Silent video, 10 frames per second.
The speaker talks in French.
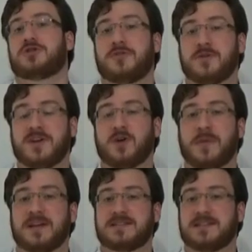Je
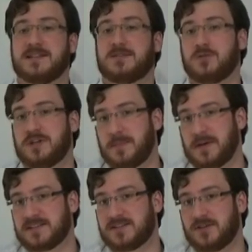voudrais remercier
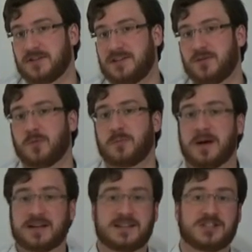toutes les personnes qui
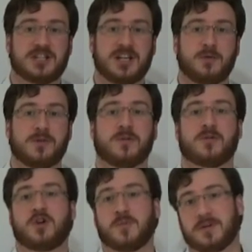ont partagé
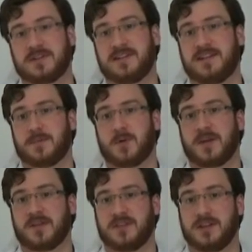ou qui ont commenté
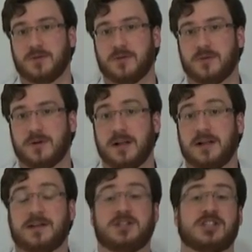les premières
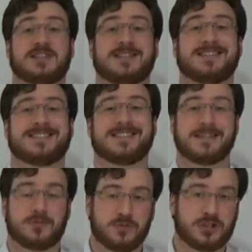vidéos. J'ai
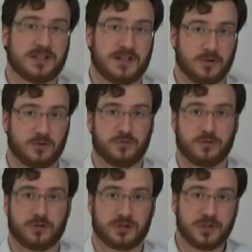été très touché des
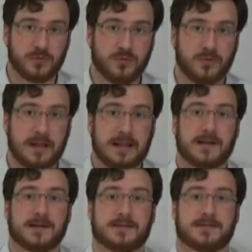retours que j'ai eus.
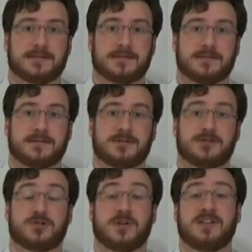
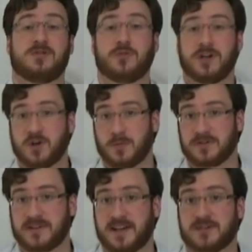Euh, je lis tous
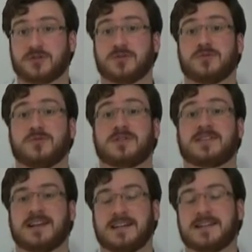les commentaires,
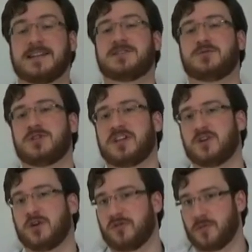je traiterai les
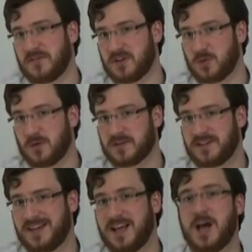sujets que vous m'avez
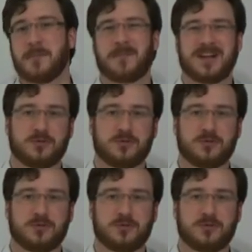demandé.